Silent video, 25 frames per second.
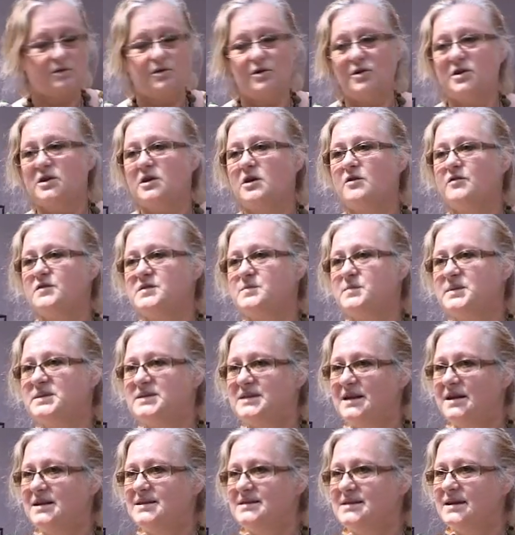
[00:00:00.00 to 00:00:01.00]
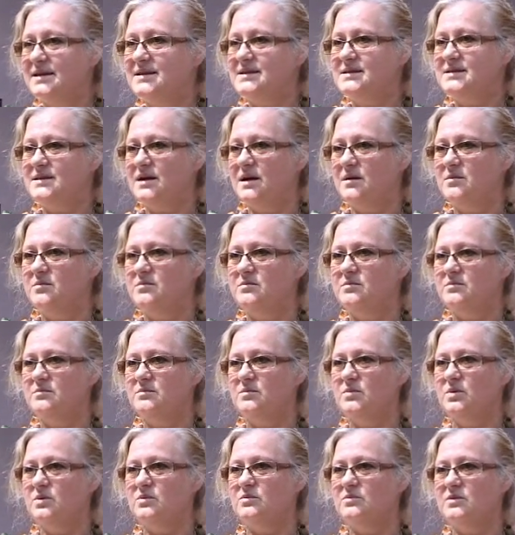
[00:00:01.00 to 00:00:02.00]
dodatkowa specjalizacja,
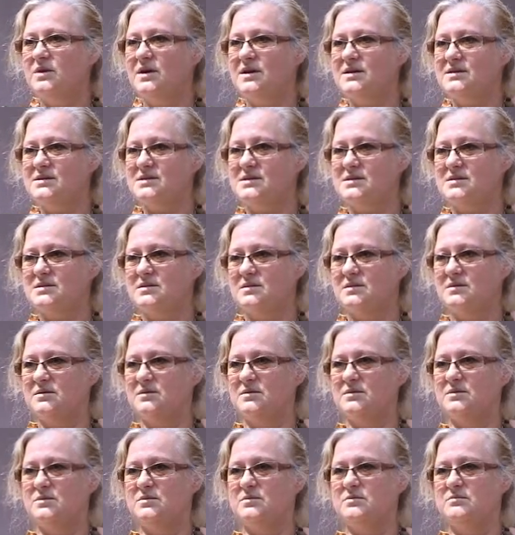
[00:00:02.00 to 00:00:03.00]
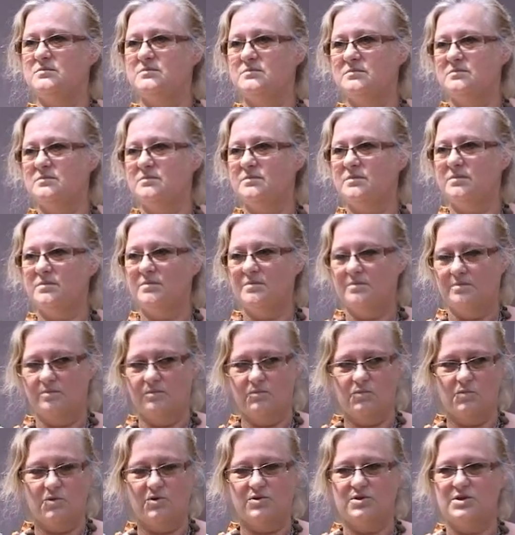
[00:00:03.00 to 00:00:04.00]
bo u nas
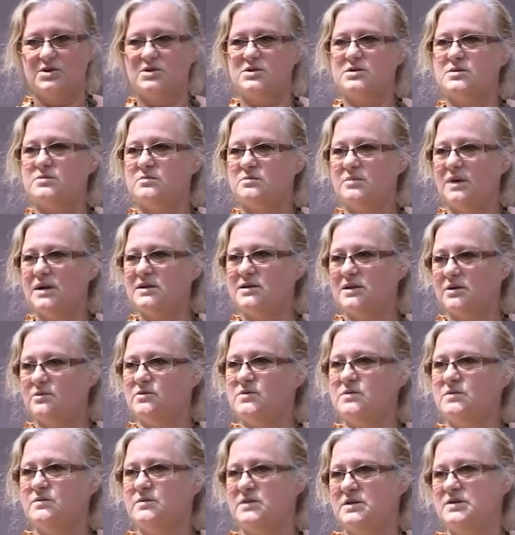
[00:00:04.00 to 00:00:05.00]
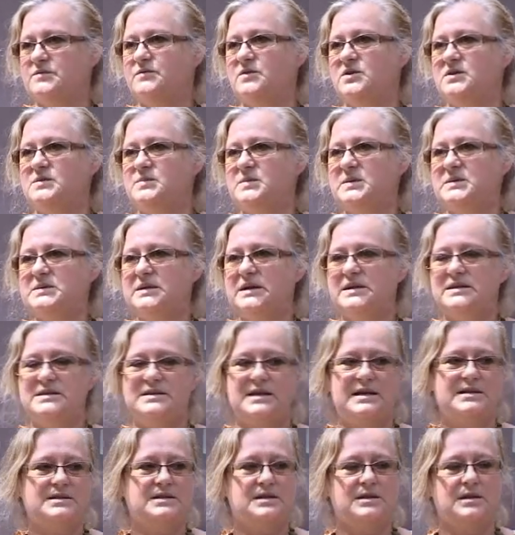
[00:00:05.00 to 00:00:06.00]
młodzież ma taką, te swoje
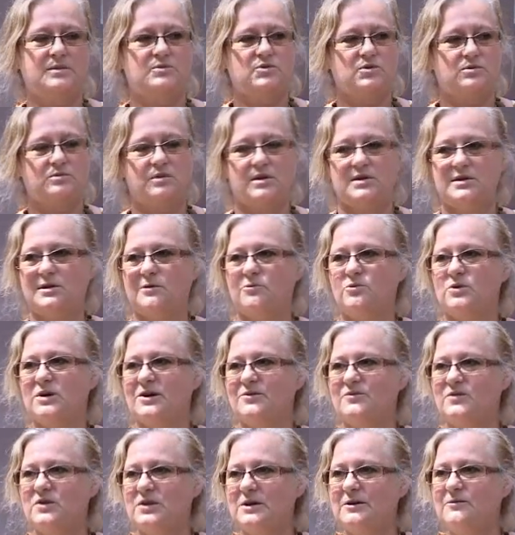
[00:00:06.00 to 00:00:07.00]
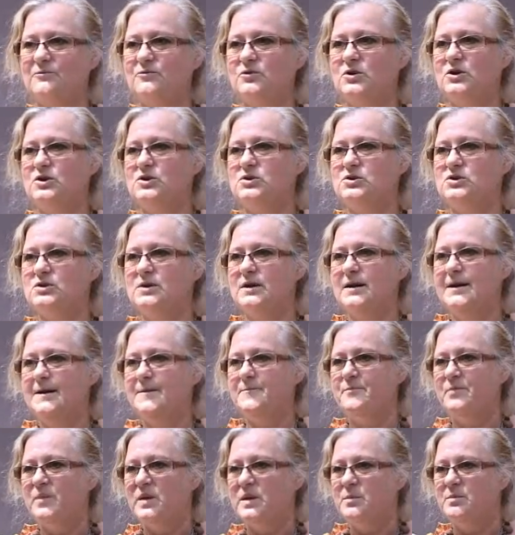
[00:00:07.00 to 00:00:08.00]
specjalizacje, na przykład nauka drewnie, czy
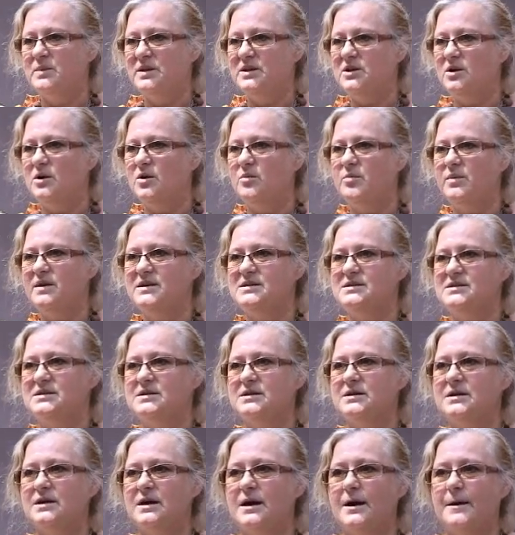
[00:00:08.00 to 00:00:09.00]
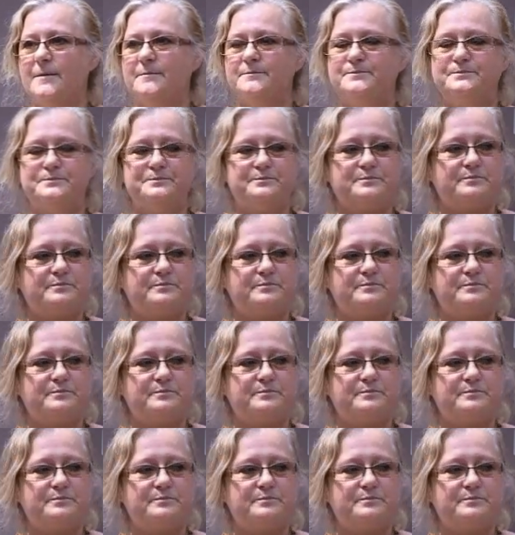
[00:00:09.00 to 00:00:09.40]
metaloplastyka,